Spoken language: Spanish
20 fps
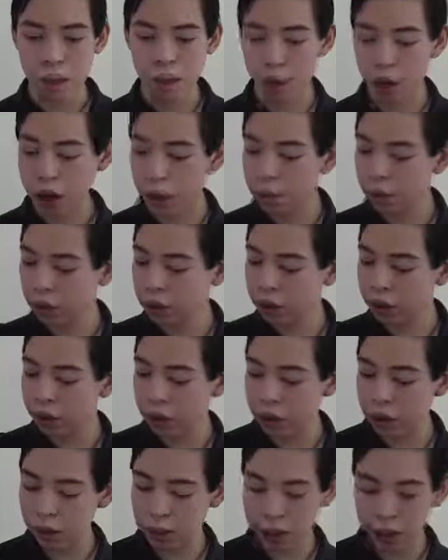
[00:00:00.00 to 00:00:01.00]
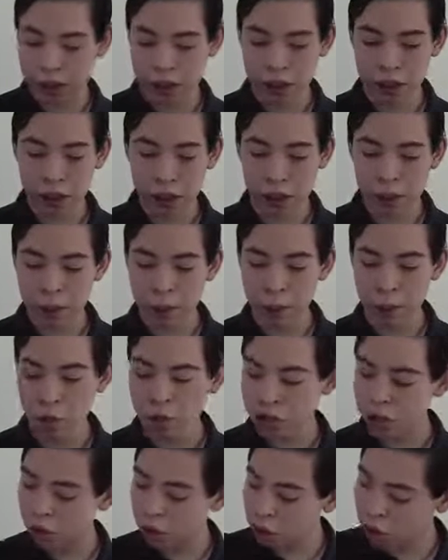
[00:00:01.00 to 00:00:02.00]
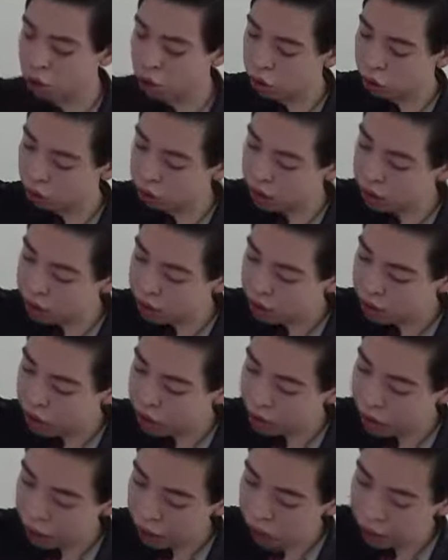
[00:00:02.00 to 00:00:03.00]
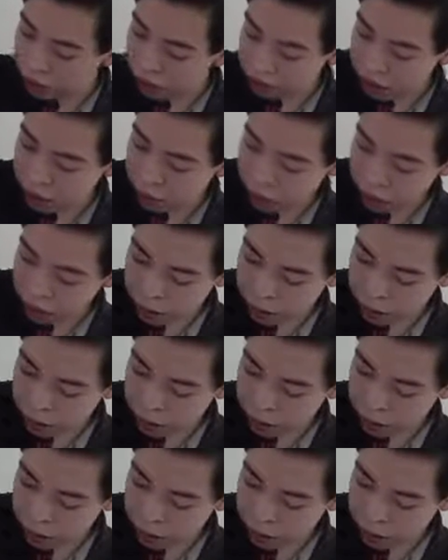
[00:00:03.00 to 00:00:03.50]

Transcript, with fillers: por la parte vertical vamos a hacer dos cortes de esta